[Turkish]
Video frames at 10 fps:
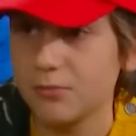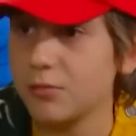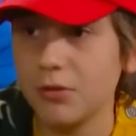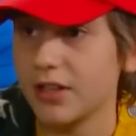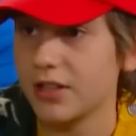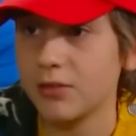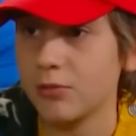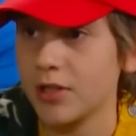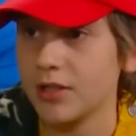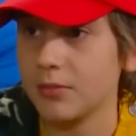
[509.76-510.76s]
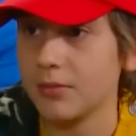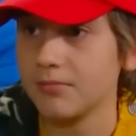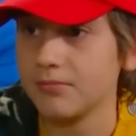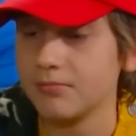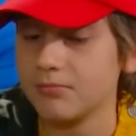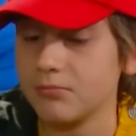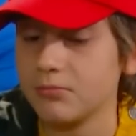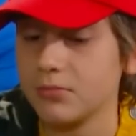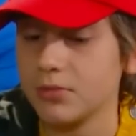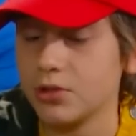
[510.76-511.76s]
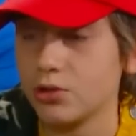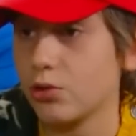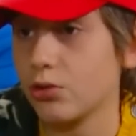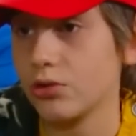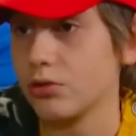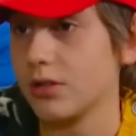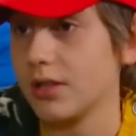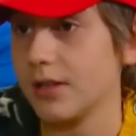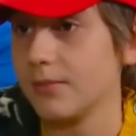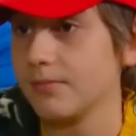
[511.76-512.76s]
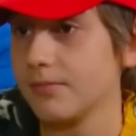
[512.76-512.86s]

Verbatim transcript: Bu parayı kabul edemem. Çok özür dilerim.